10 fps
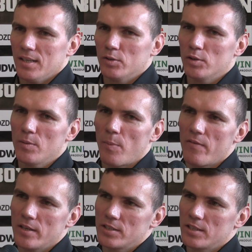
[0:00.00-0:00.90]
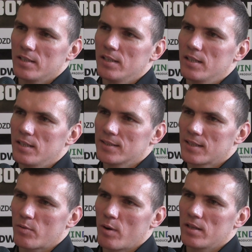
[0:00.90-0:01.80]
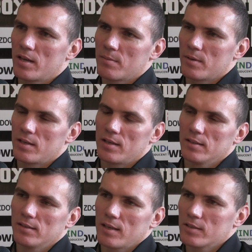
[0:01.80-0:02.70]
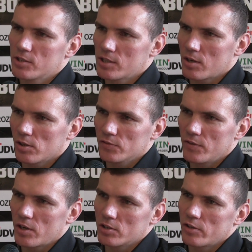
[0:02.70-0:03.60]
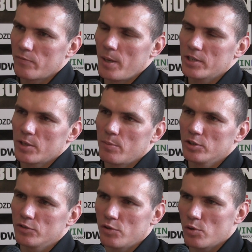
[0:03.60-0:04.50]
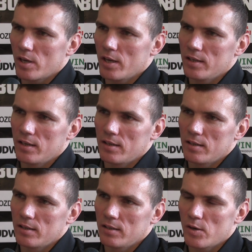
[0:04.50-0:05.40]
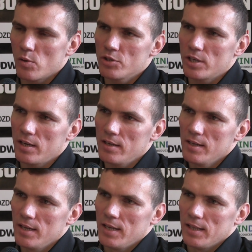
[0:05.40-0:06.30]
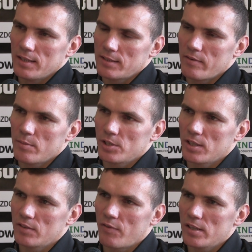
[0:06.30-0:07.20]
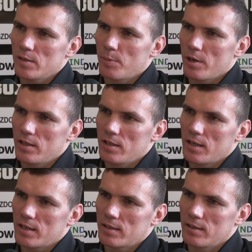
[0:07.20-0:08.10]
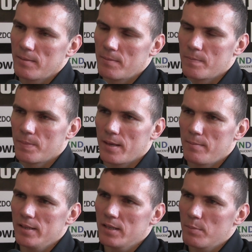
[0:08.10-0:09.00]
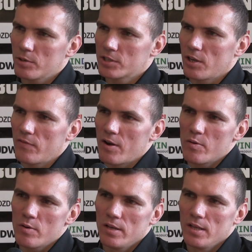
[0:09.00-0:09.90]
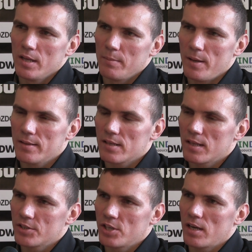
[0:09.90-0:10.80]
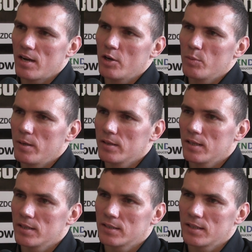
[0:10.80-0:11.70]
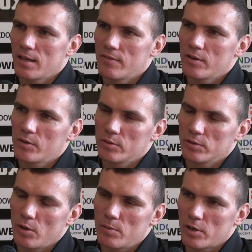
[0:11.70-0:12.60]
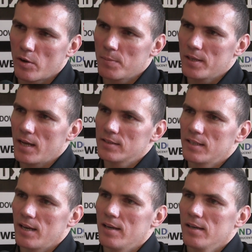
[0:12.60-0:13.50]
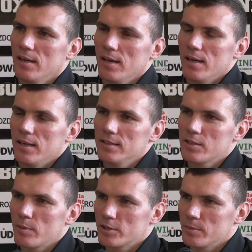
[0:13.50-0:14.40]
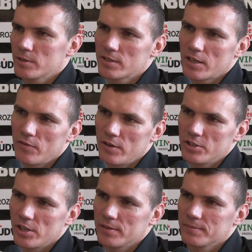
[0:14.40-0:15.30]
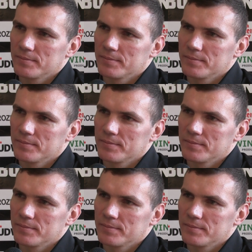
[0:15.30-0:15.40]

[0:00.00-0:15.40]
Trudno powiedzieć, ja nigdy nie zakładam e, tego, że kogoś wykończę w pierwszej bądź w drugiej e, rundzie. Nastawiam się na twardy pojedynek, będę boksował, będę nacierał, będę zadawał dobre kombinacje i zobaczymy, co z tego wyjdzie.